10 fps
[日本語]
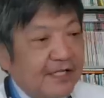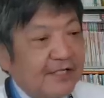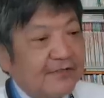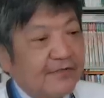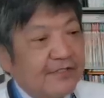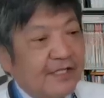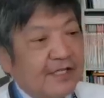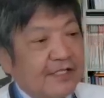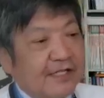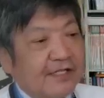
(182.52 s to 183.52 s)
剤とし
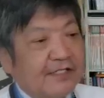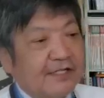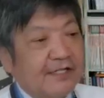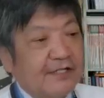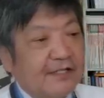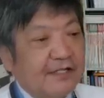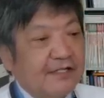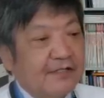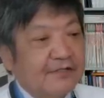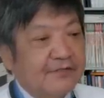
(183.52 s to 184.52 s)
て期待されてい
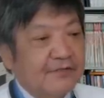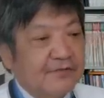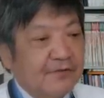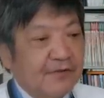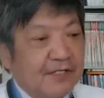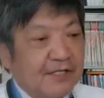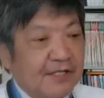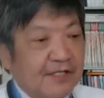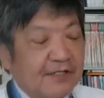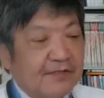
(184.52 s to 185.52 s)
た中国の大型
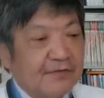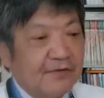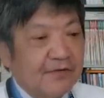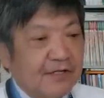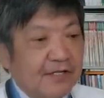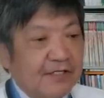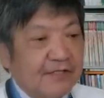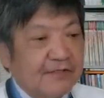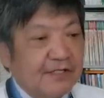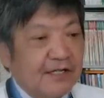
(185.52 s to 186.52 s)
連休国慶
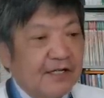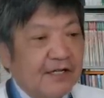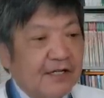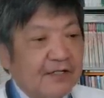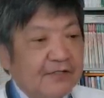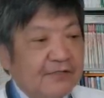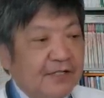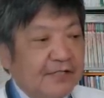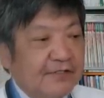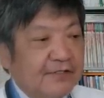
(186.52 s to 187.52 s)
節が不
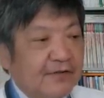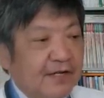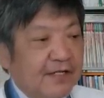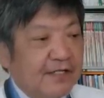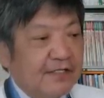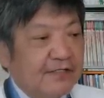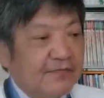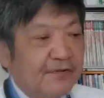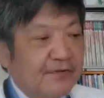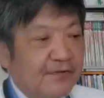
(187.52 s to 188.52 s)
発に終わり失
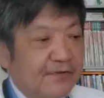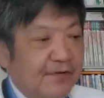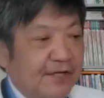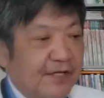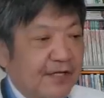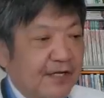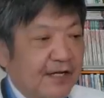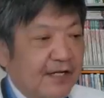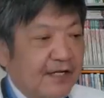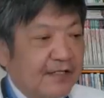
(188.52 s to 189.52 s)
望の声
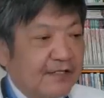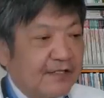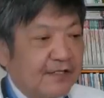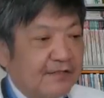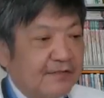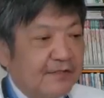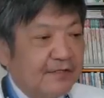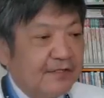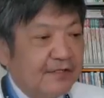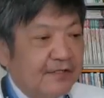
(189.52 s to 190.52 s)
が上がっている
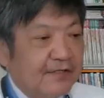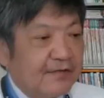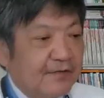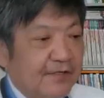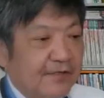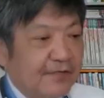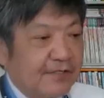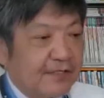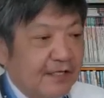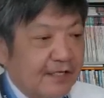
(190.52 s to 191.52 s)
これといっ
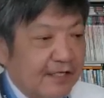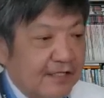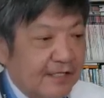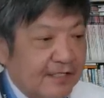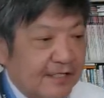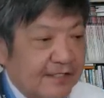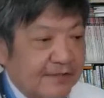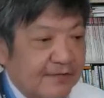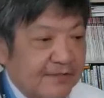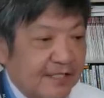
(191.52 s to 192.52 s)
た経済対
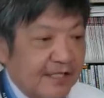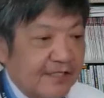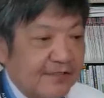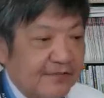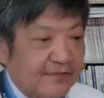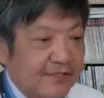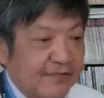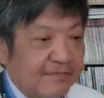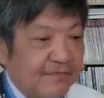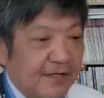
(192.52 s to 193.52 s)
策を打たない習
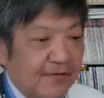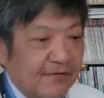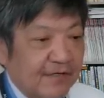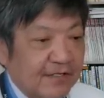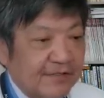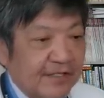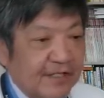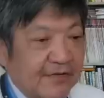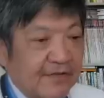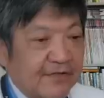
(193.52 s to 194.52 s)
近平国家主
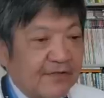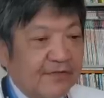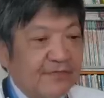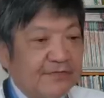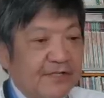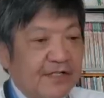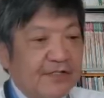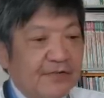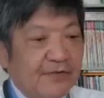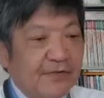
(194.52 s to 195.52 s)
席にはその運営
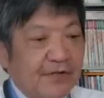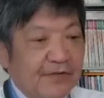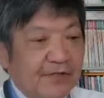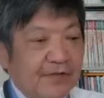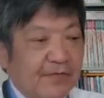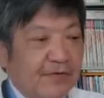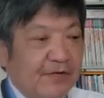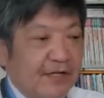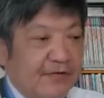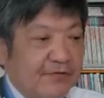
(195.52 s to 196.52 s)
手法への疑
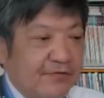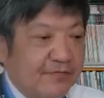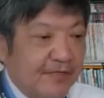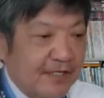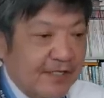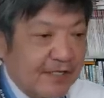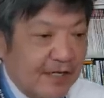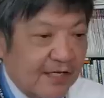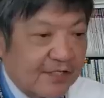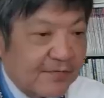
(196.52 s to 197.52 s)
問が渦巻き
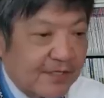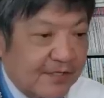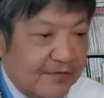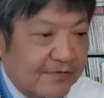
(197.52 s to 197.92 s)
始めた